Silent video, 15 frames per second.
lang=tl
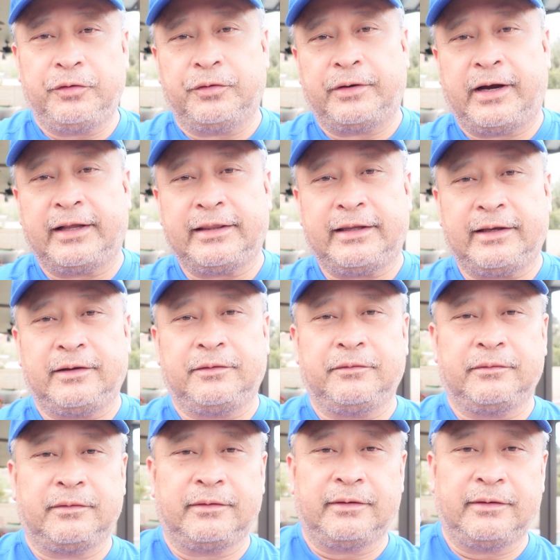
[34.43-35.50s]
yung ating
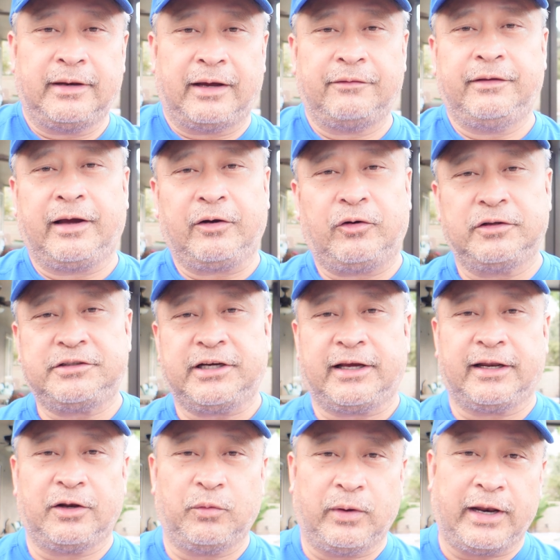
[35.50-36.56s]
Love All
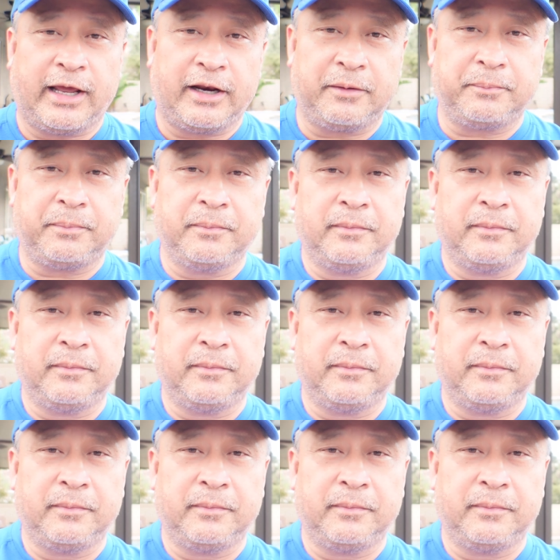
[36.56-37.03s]
channel wala na